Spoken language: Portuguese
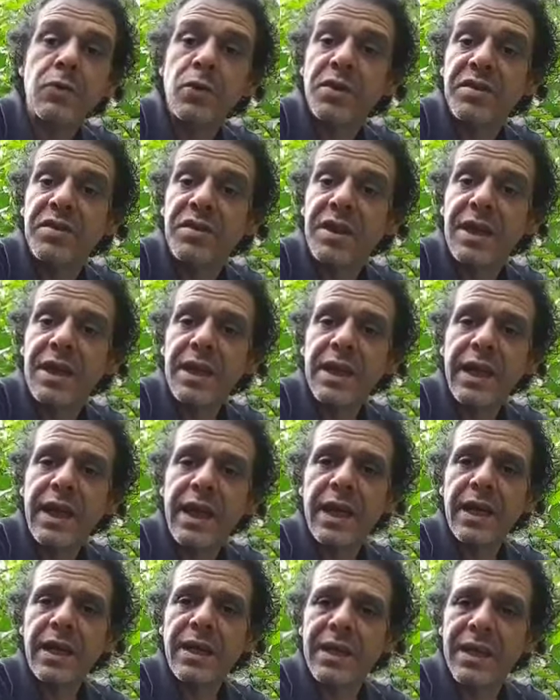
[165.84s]
você
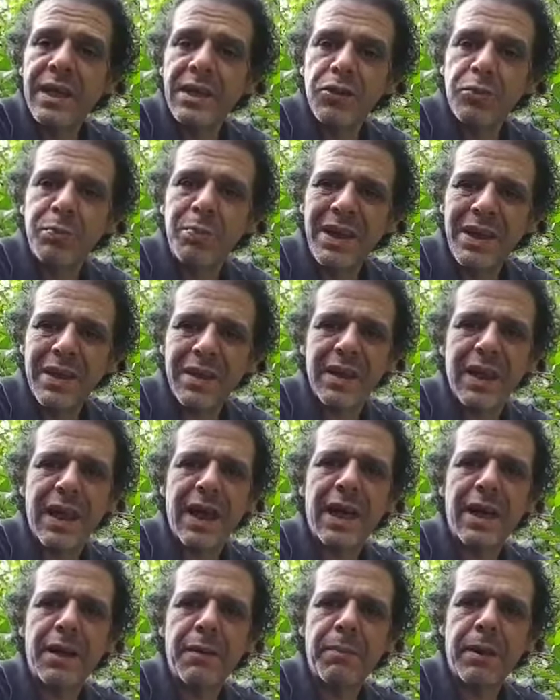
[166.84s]
quer
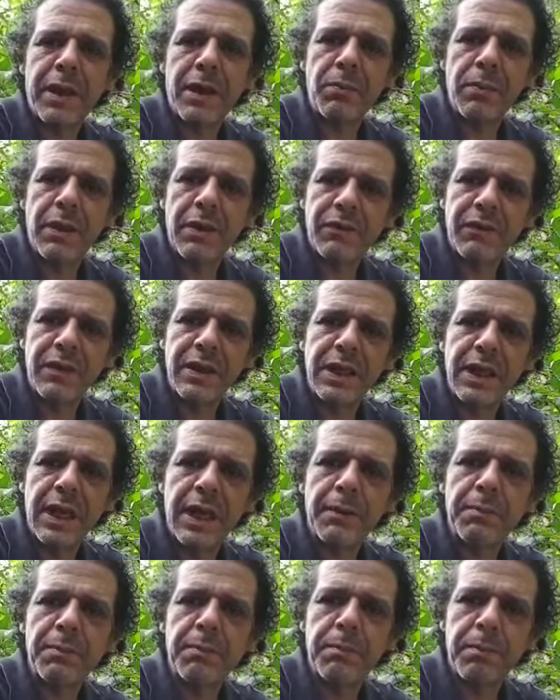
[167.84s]
despertar para uma
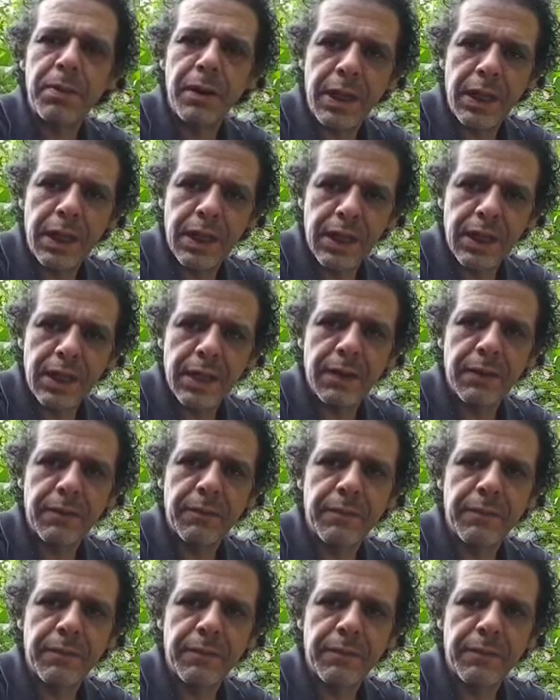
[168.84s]
vida plena,